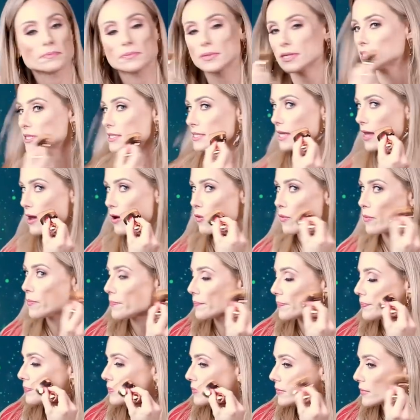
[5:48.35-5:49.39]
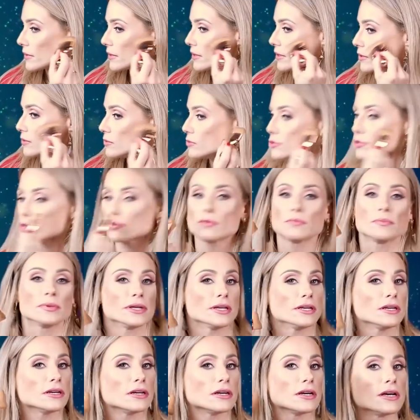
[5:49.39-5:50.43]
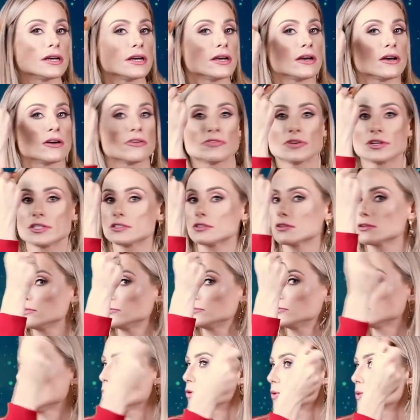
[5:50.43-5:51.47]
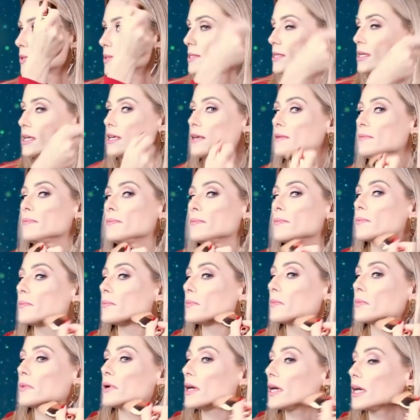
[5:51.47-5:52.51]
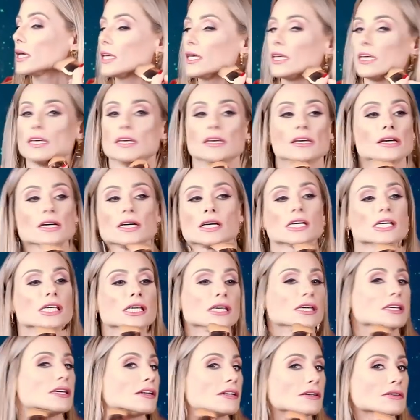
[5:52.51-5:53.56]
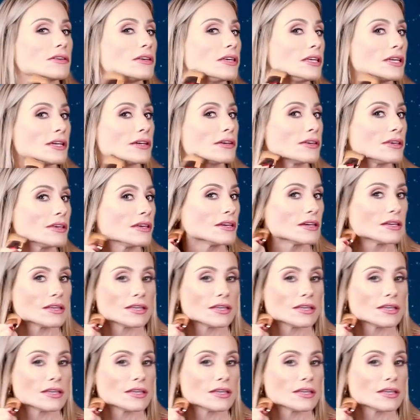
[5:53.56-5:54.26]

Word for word: pincel que eu descobri, faço contorno assim, aqui, aqui, aqui, aqui,